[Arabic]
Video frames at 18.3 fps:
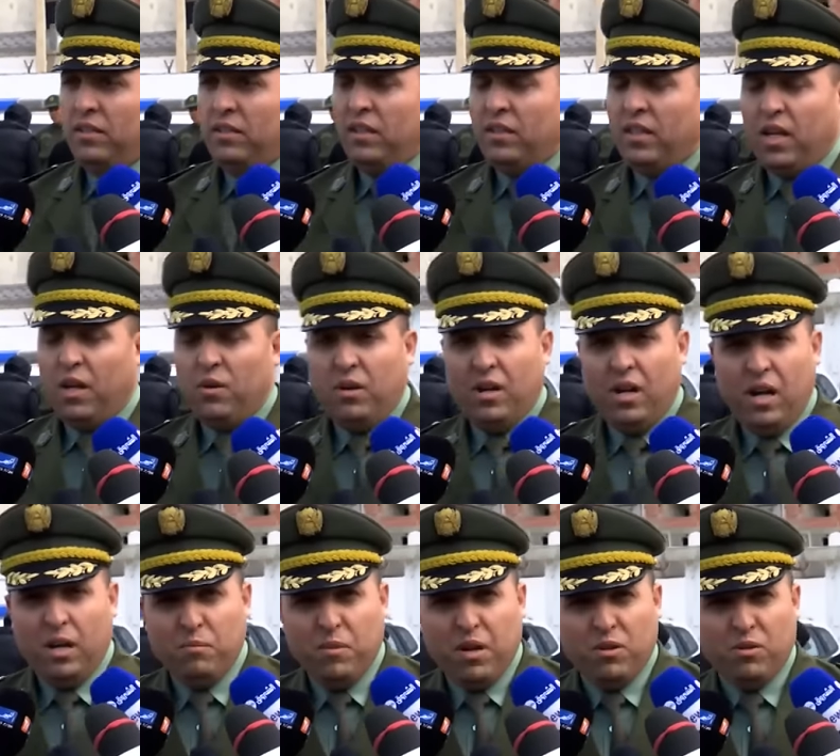تتراوح
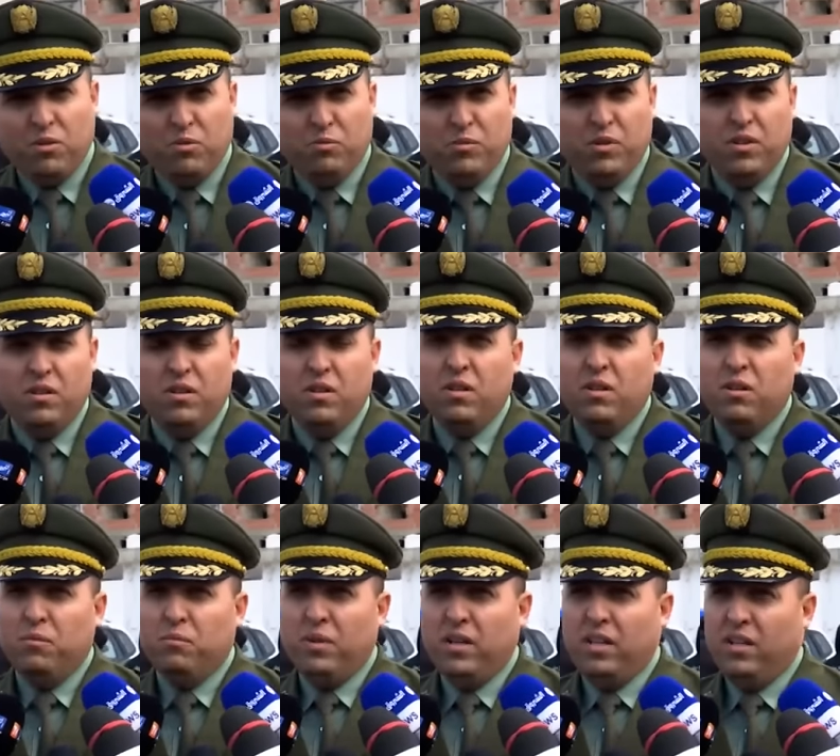أعمارهم
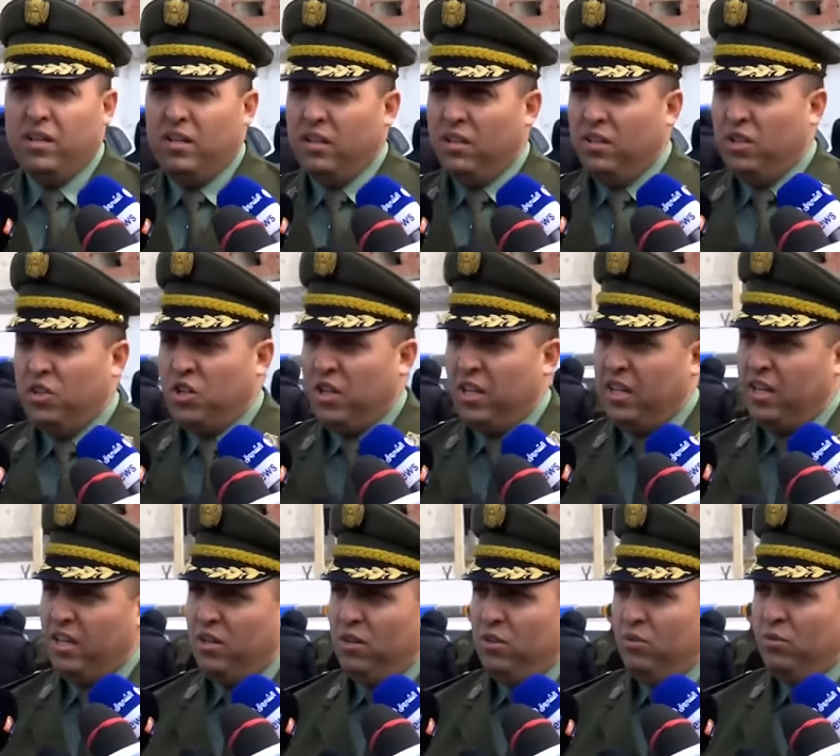بين
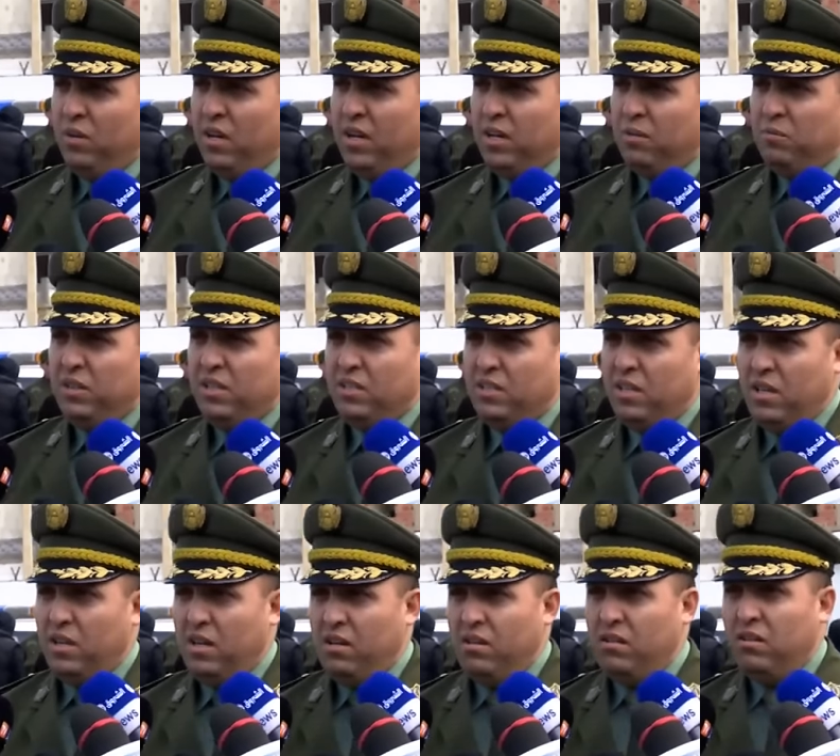20 و 40
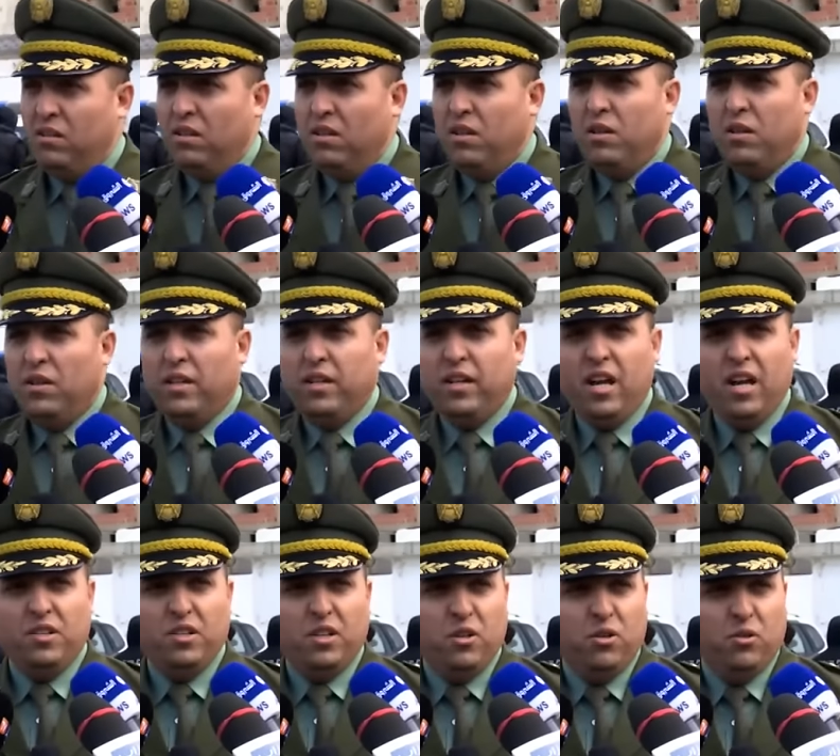سنة
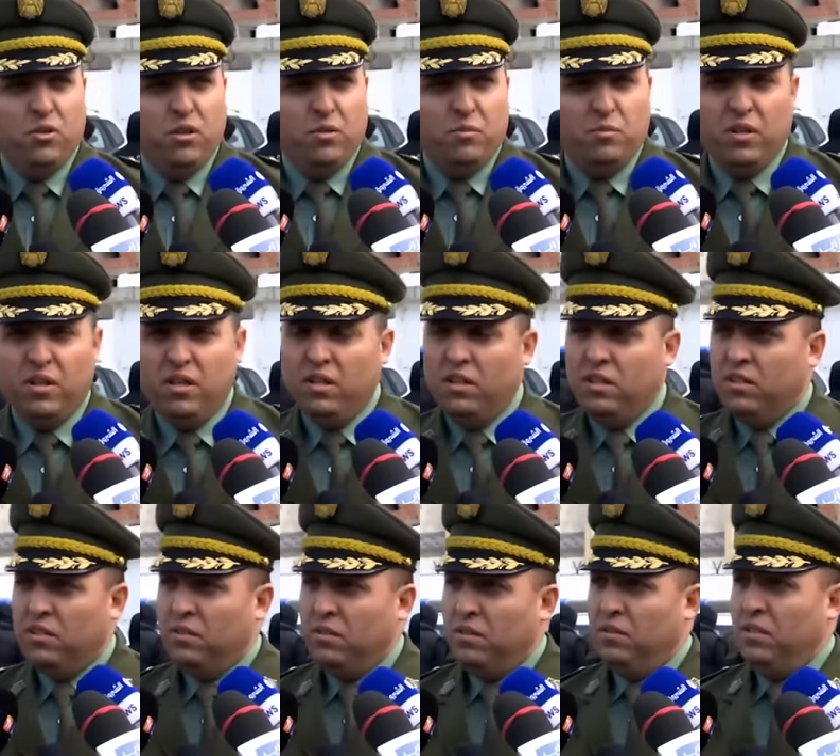ينحدرون من
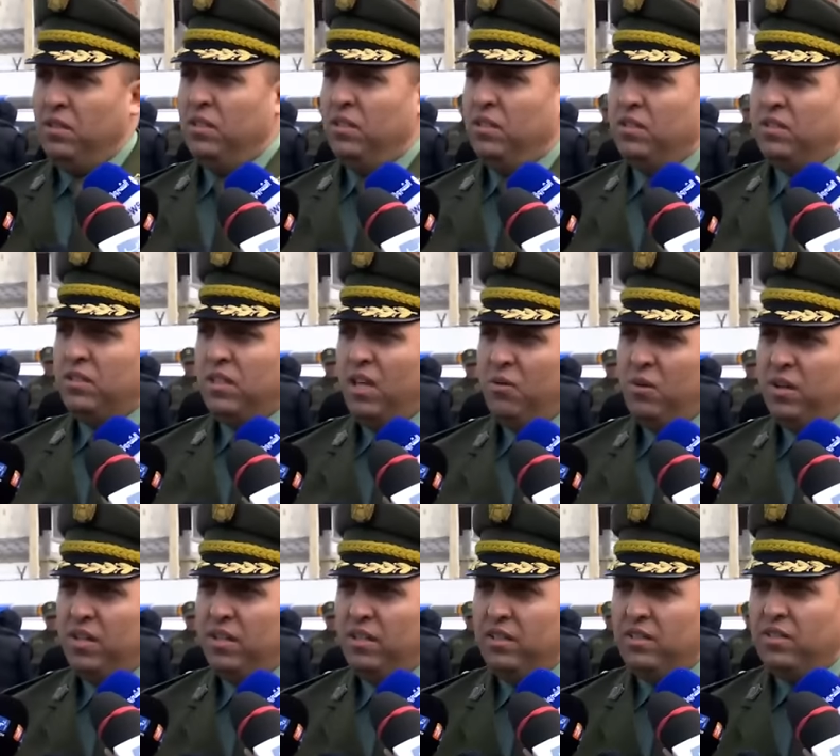آه،
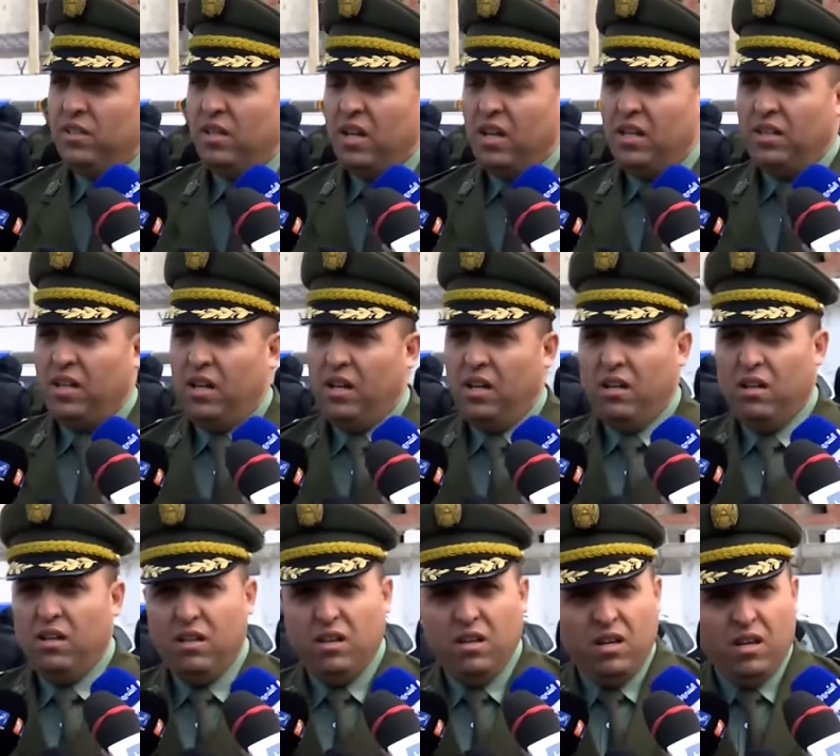اسطوالي زيرالدا
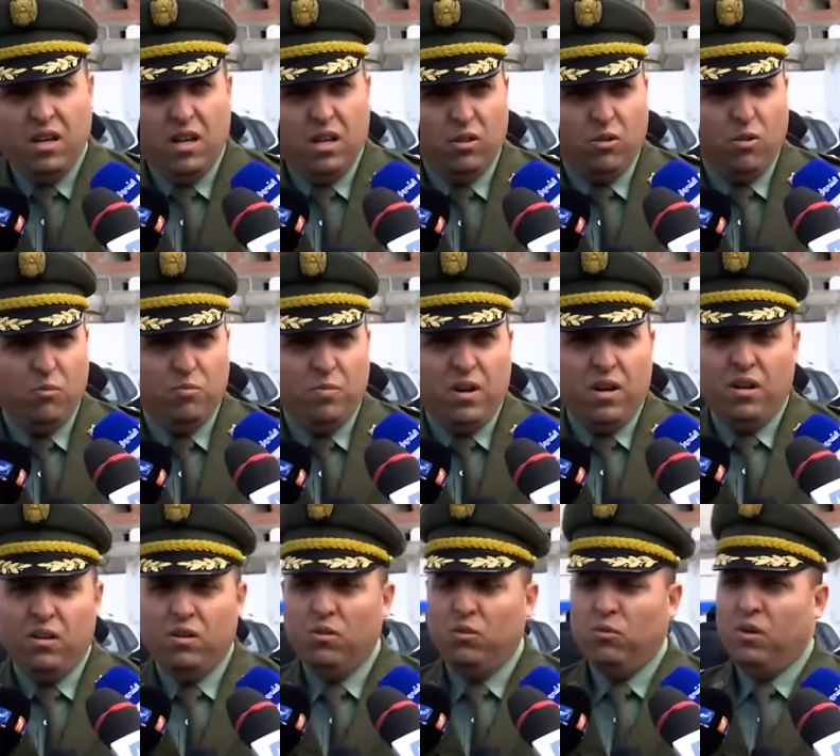
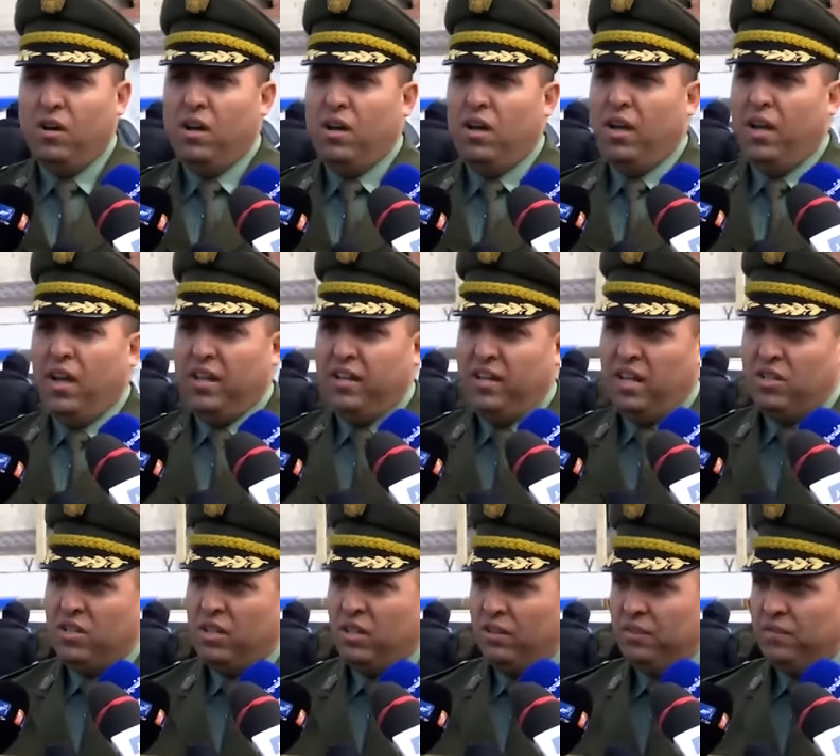القبة وعين
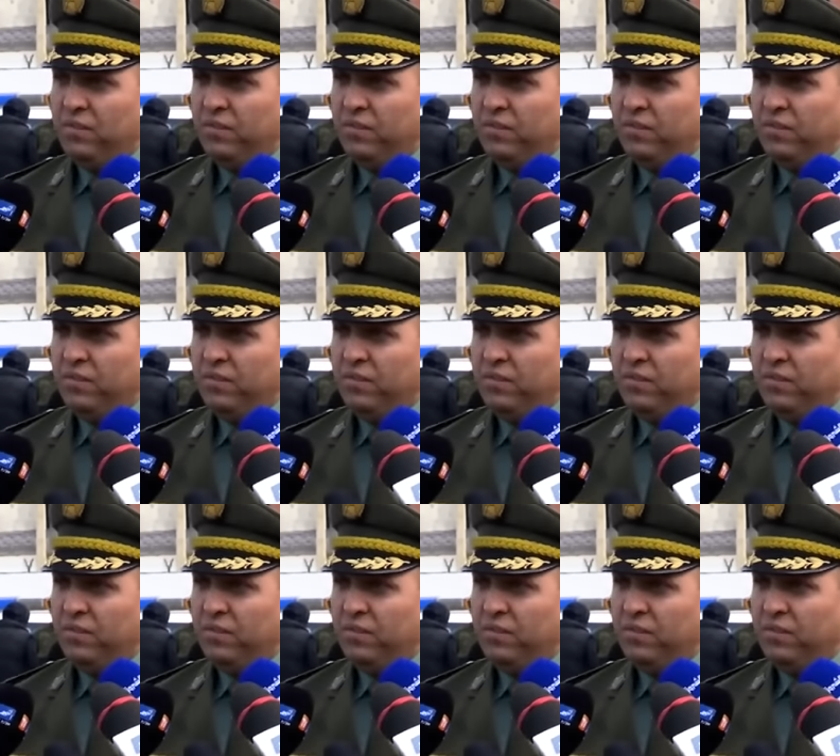نعجة